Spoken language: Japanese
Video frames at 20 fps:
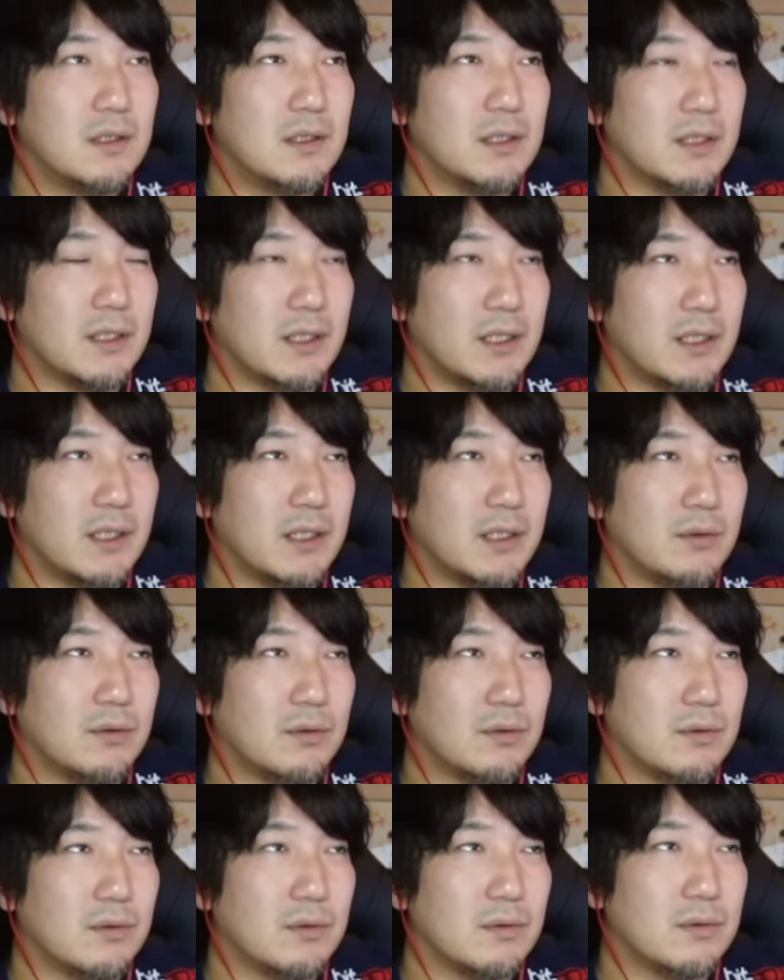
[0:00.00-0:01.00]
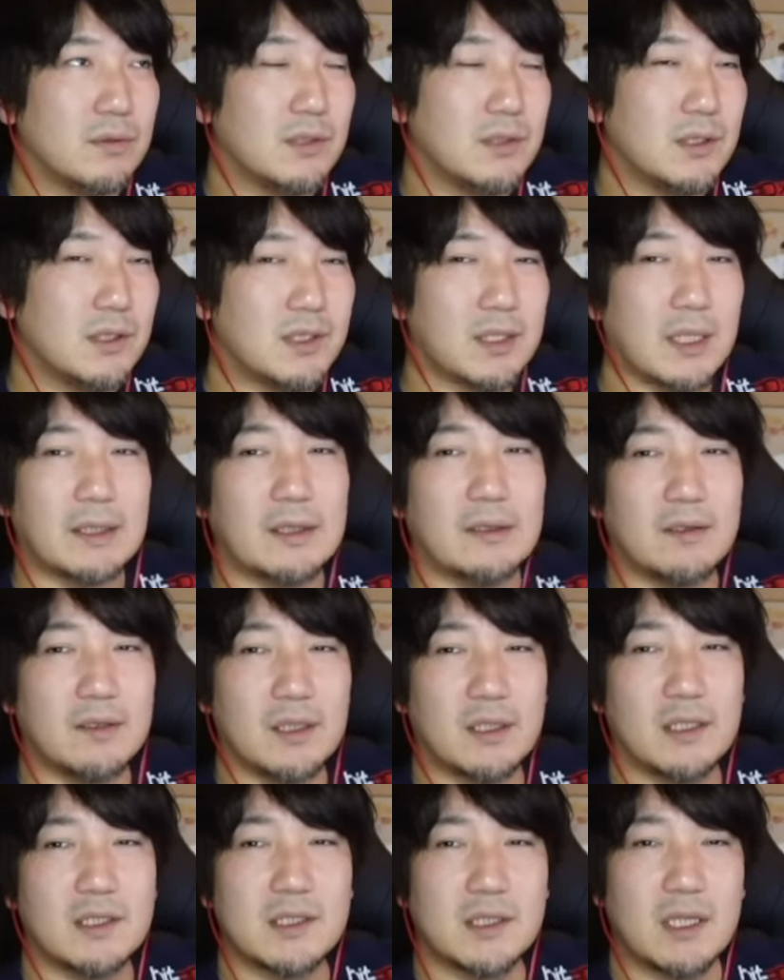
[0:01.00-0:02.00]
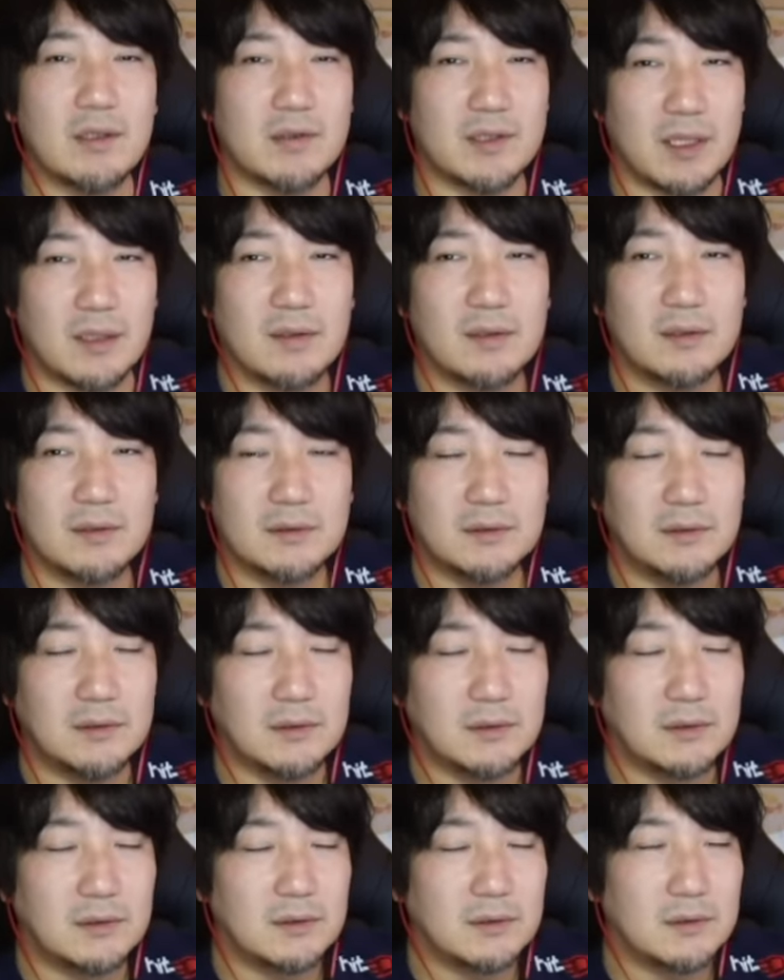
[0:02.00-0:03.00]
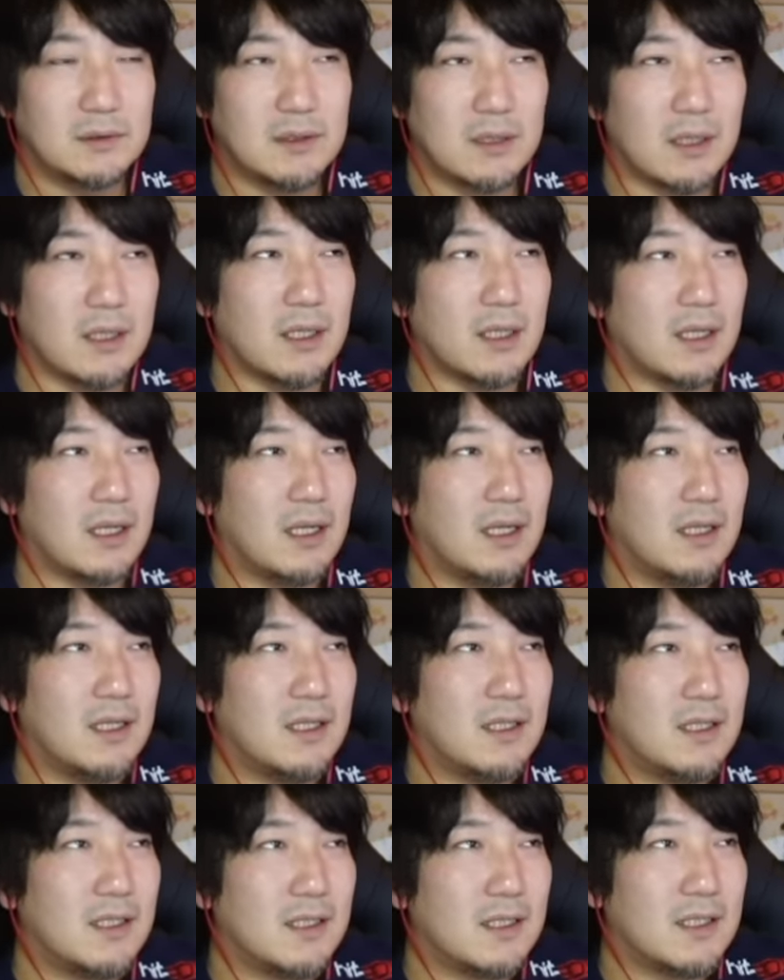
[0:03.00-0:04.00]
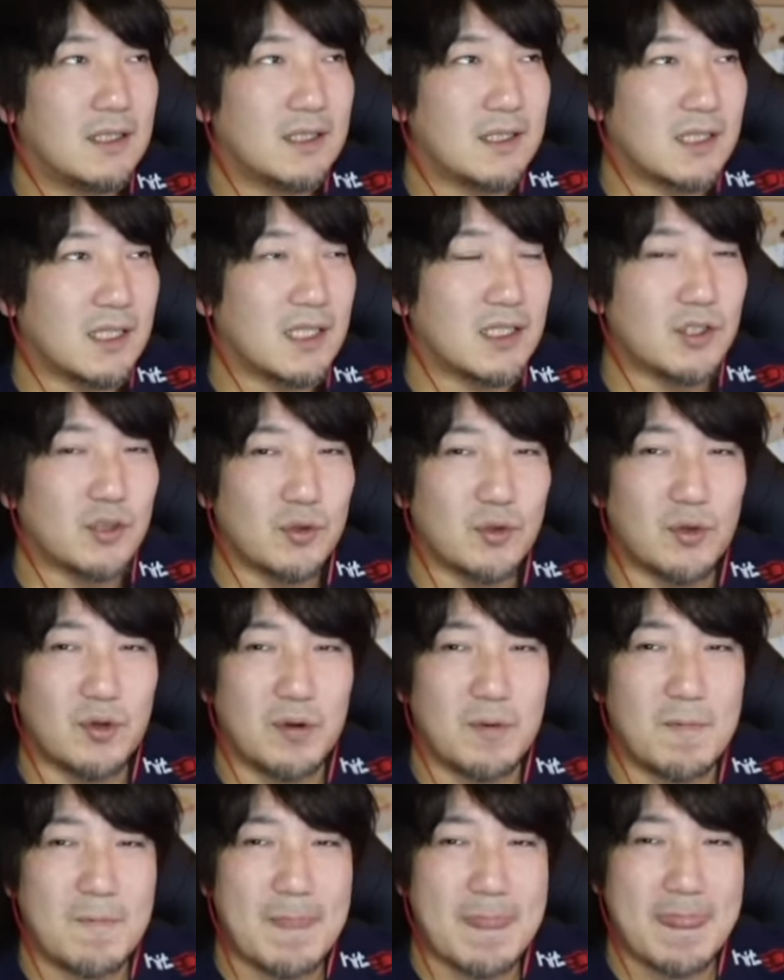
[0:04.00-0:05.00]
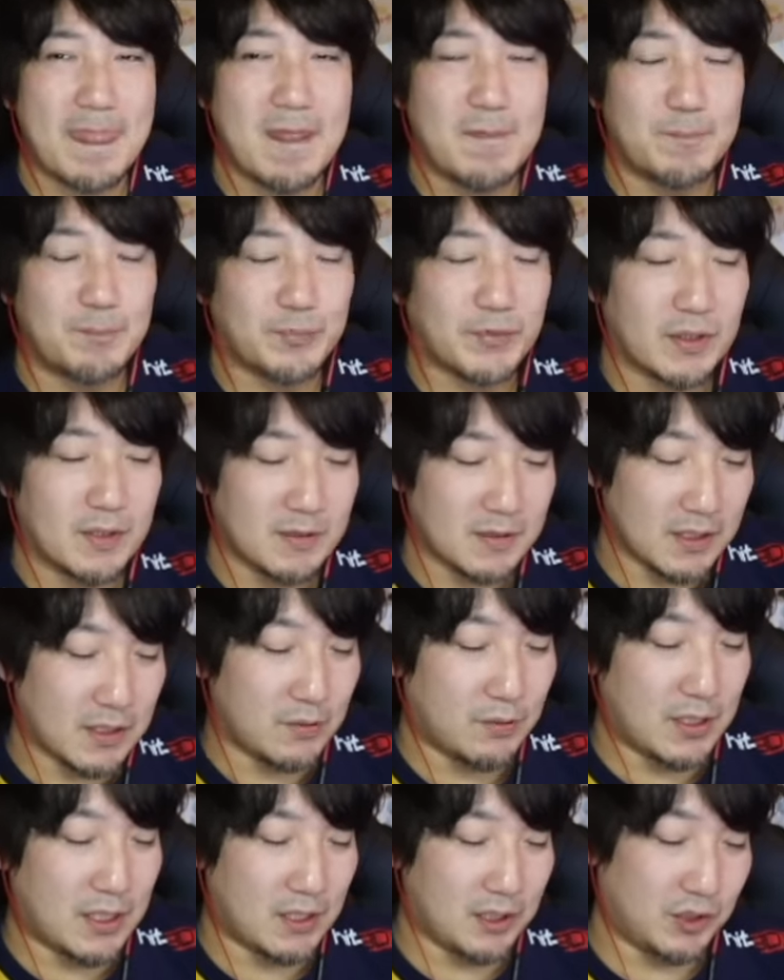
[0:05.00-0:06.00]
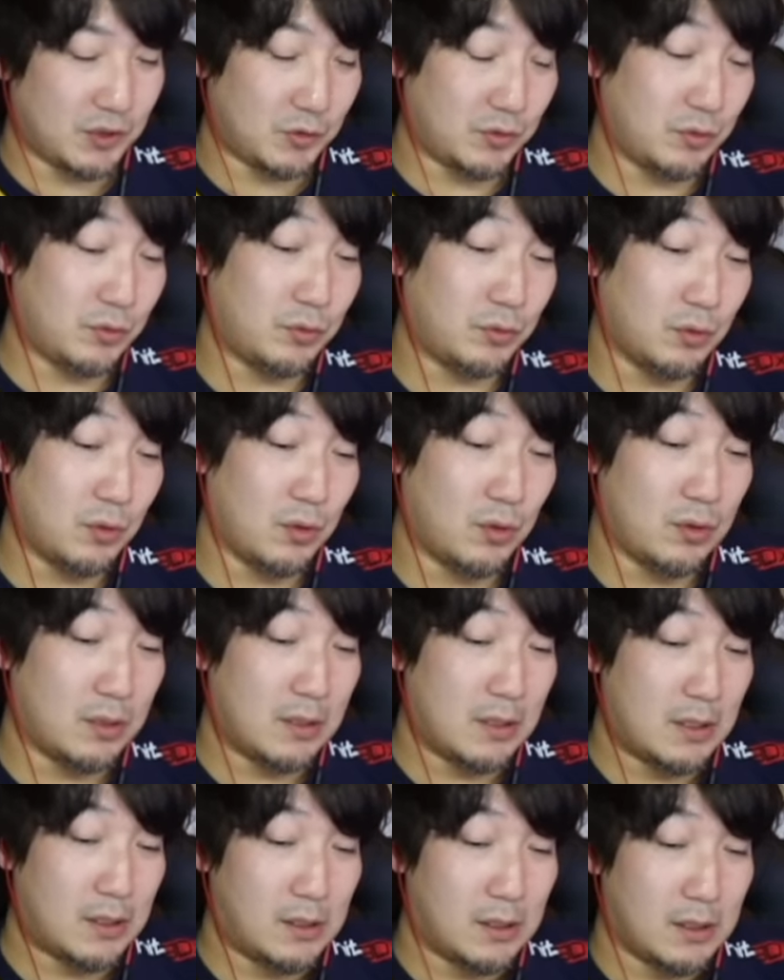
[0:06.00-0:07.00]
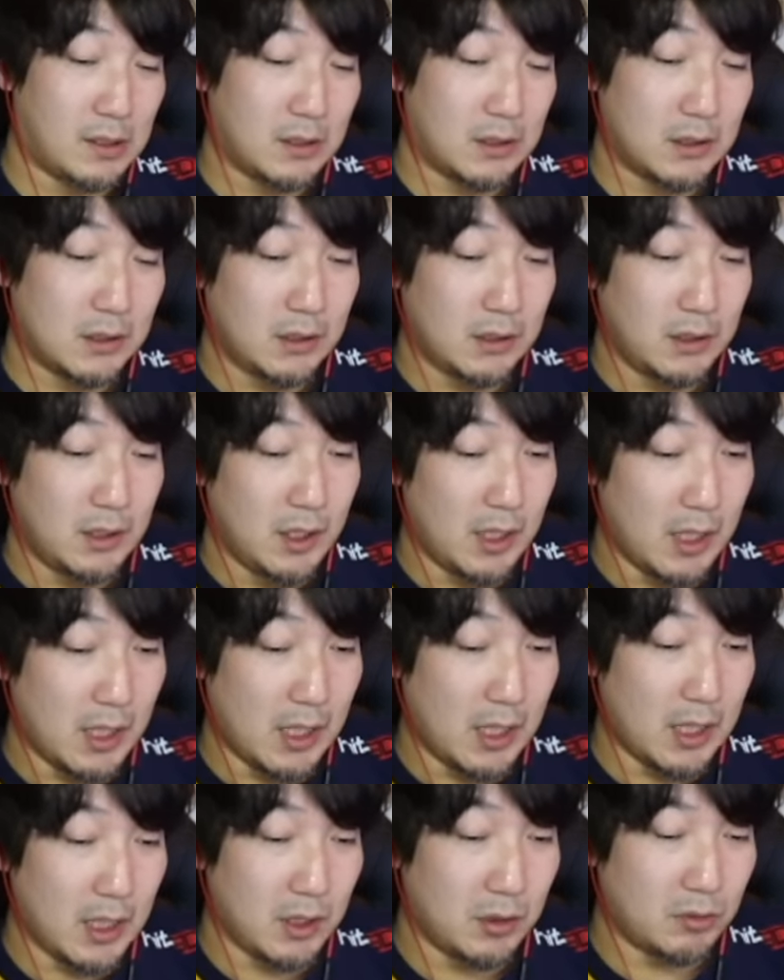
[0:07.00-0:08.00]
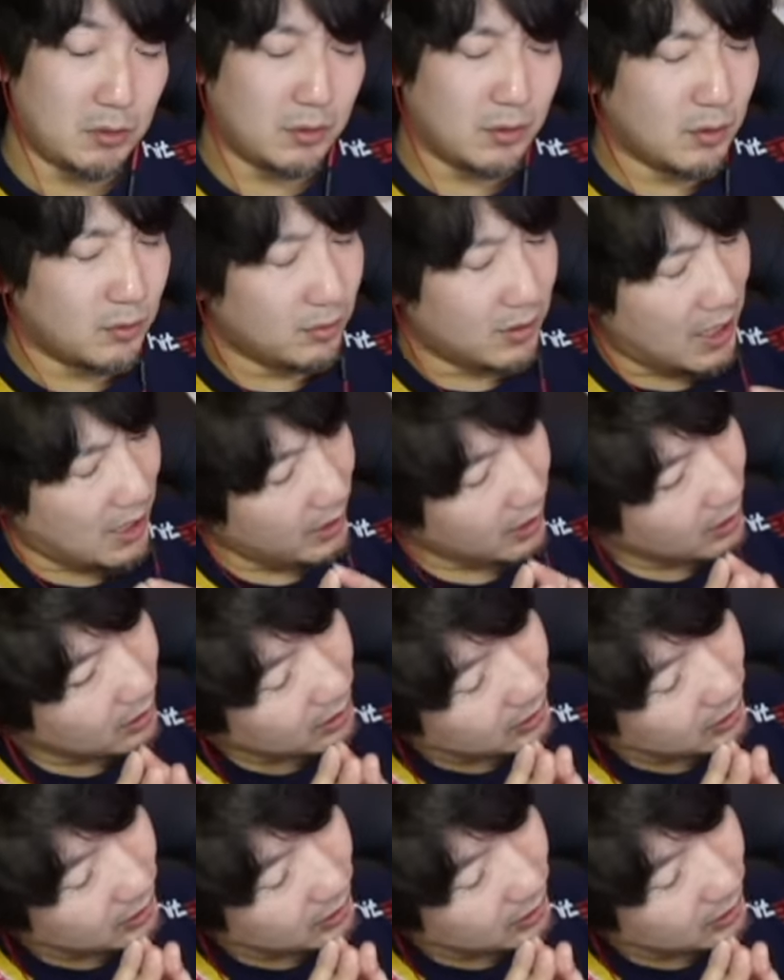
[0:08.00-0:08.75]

えっ、ー、としたっていう話があるじゃん。で最初じゃあこの話をすると,、えーと、誰から